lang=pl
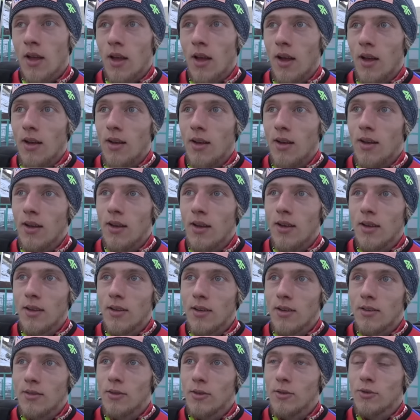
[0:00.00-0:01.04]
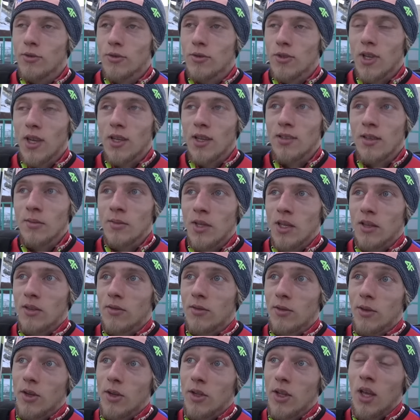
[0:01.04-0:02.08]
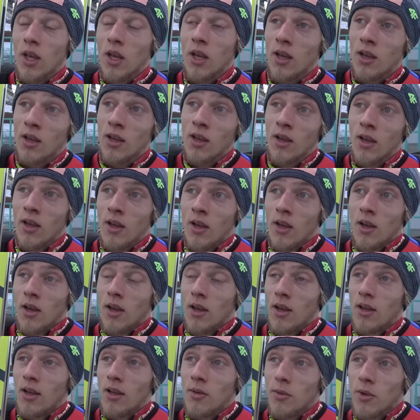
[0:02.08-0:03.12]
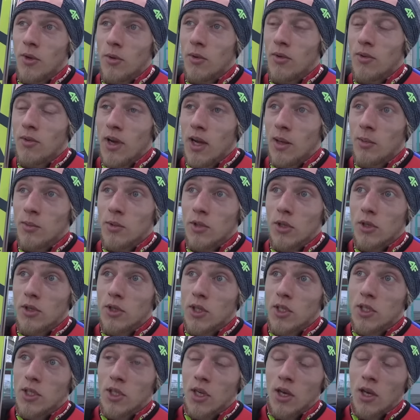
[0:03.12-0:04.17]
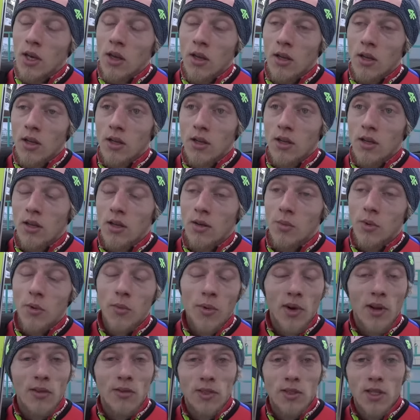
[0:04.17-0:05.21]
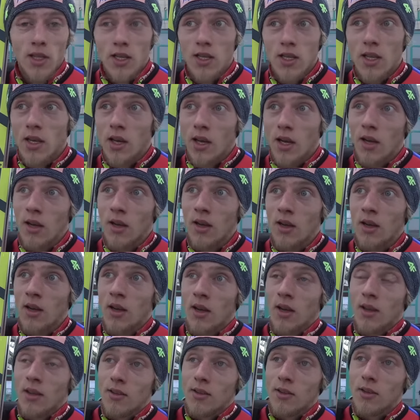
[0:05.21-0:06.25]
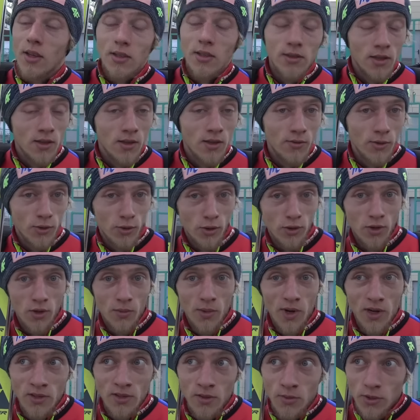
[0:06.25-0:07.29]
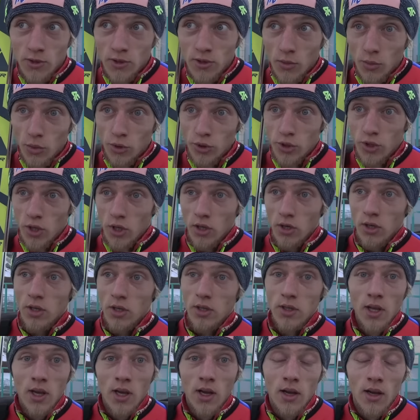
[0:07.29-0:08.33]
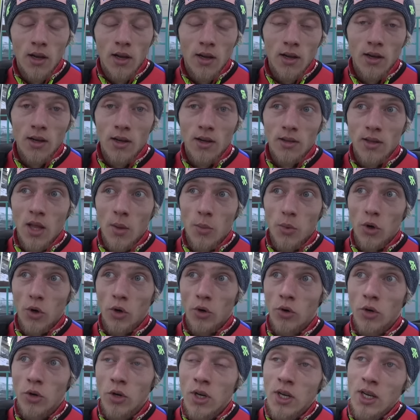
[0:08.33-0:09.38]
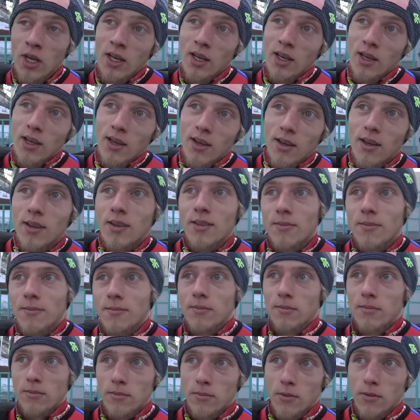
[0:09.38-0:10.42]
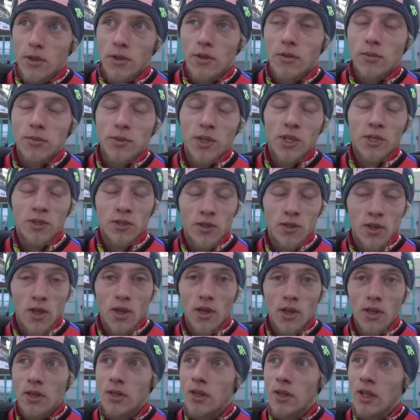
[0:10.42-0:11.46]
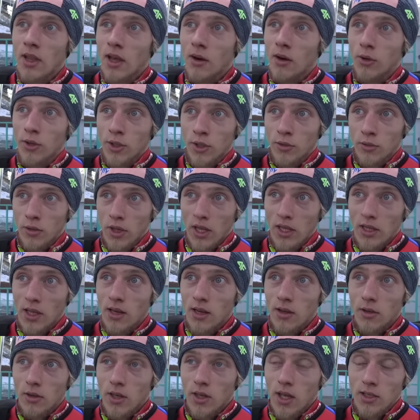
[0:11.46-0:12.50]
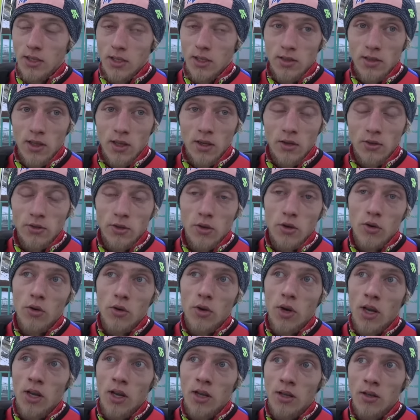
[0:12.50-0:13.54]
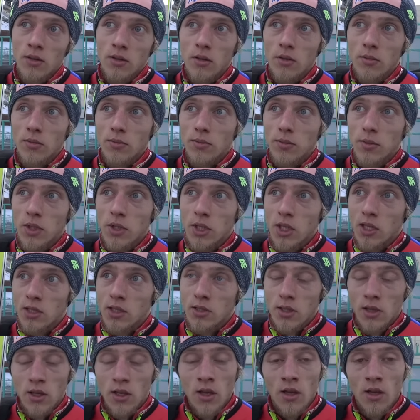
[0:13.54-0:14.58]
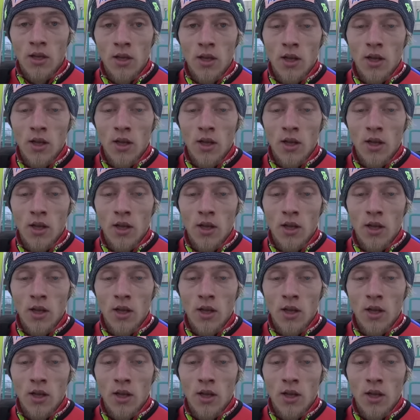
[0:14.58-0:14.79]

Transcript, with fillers: E, no cóż, nie jestem zadowolony. E, próbowałem troszeczkę e, poprawić technikę. No niestety wyszło to bardzo mocno późno na, na progu. Y, no, przez to nie, nie dało się tutaj dalej odlecieć z tego skoku, ale no, myślę, że